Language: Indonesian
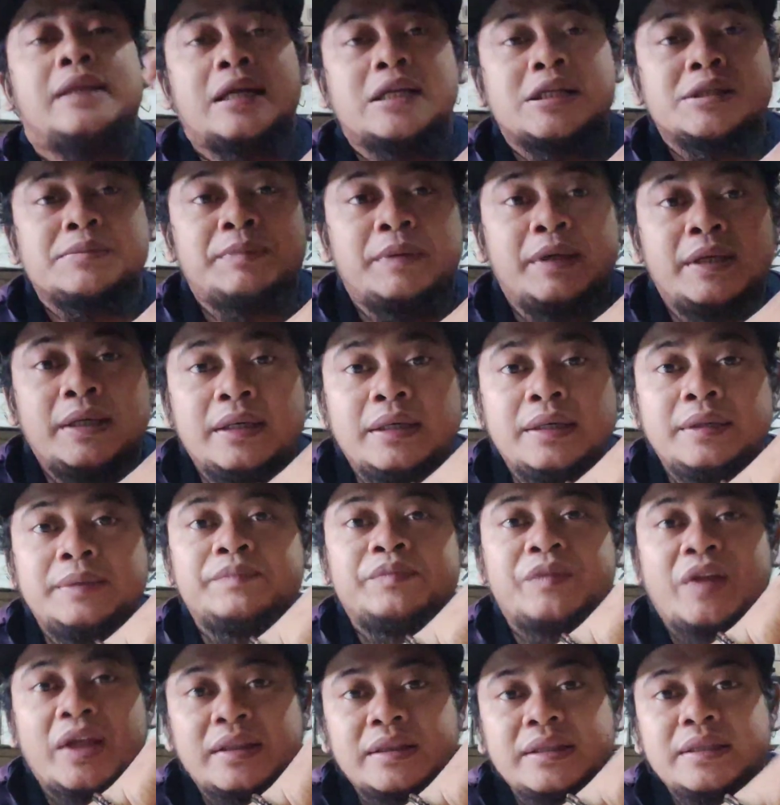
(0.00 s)
transfer
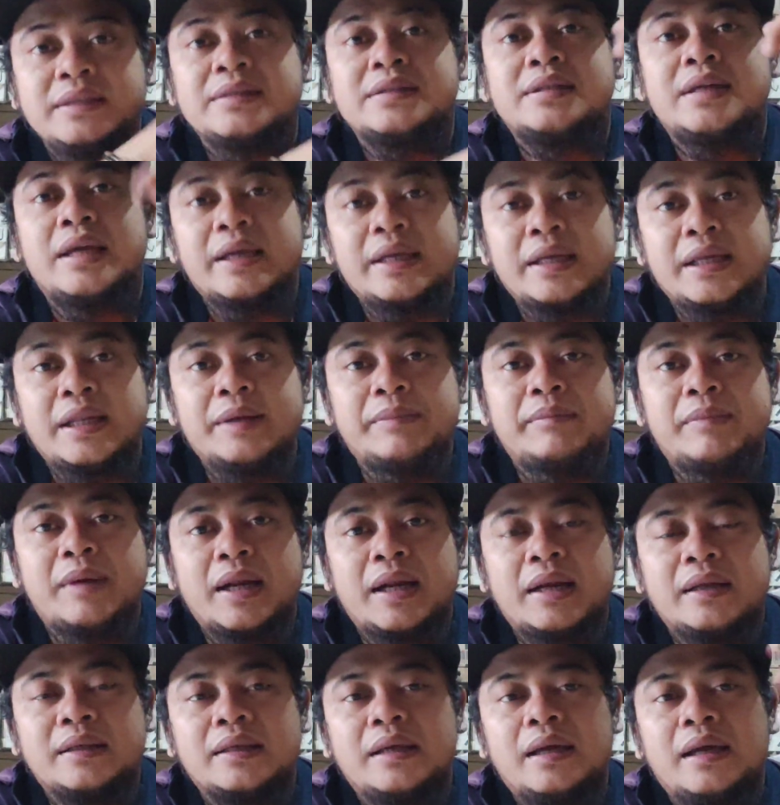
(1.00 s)
nanti saya kirim
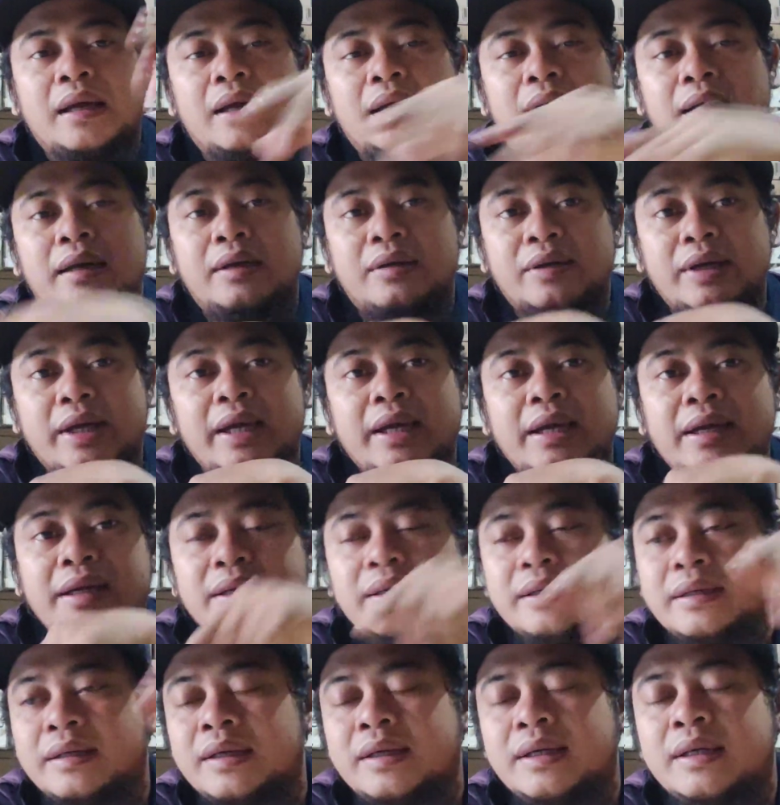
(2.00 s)
barangnya oke okay?
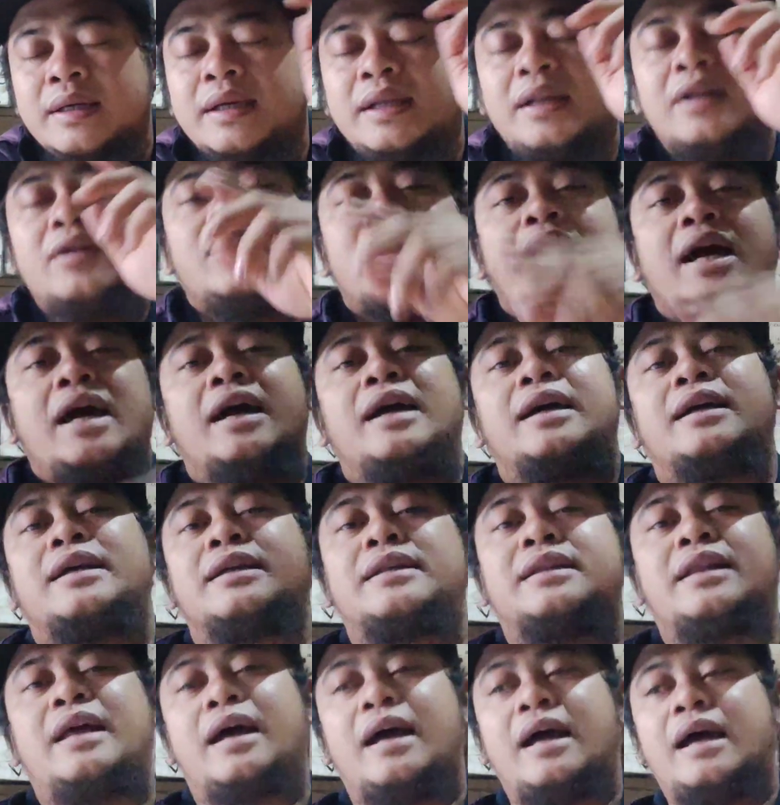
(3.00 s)
udah
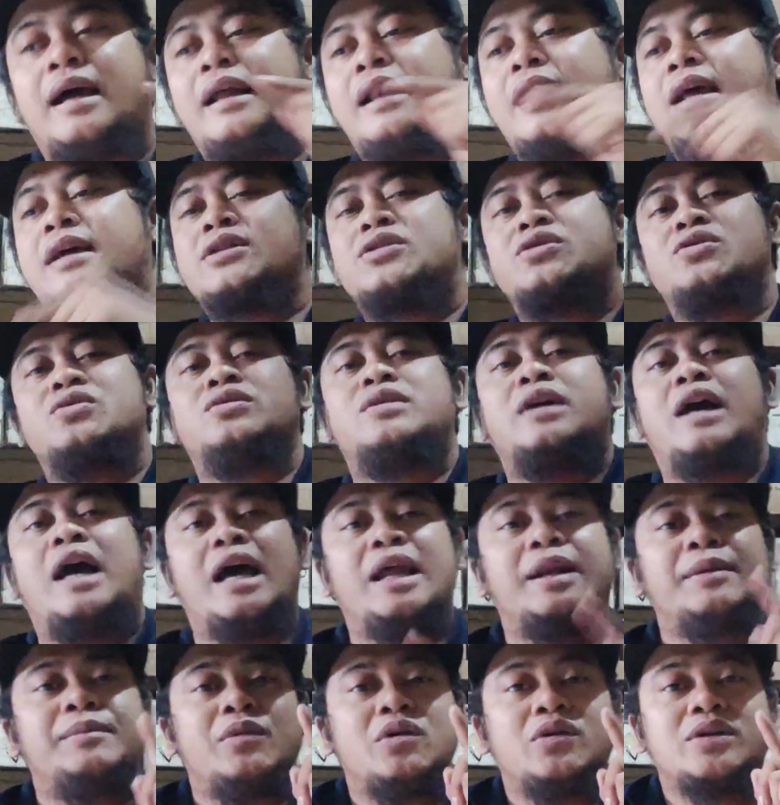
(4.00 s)
kita langsung
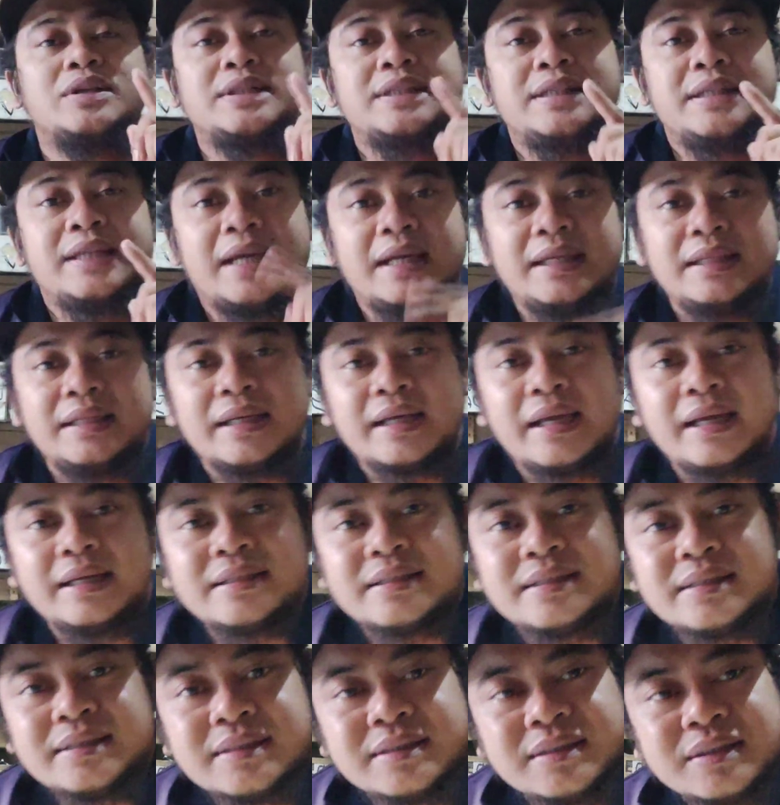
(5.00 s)
unboxing aja
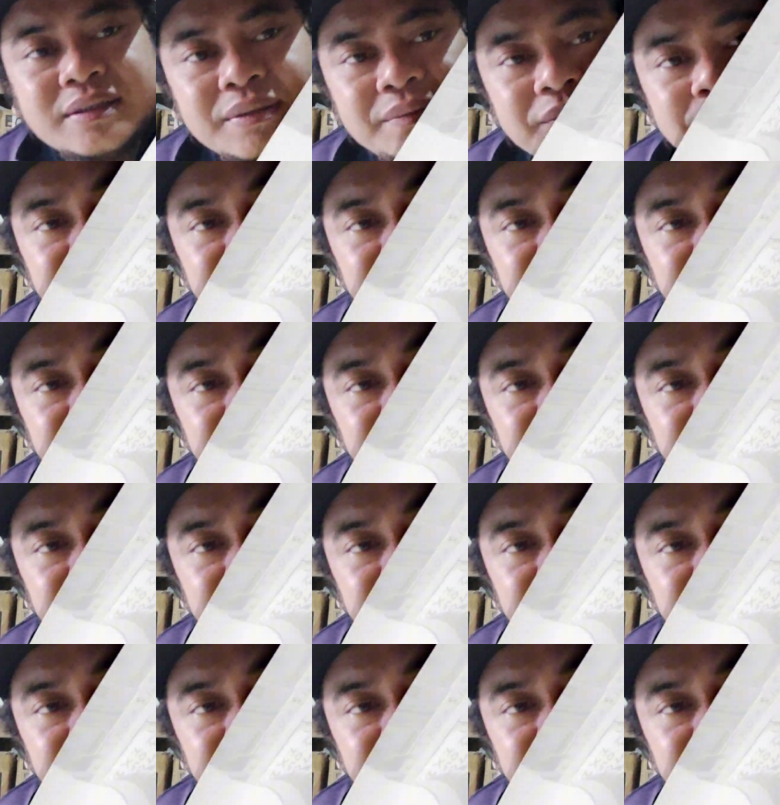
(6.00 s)
guys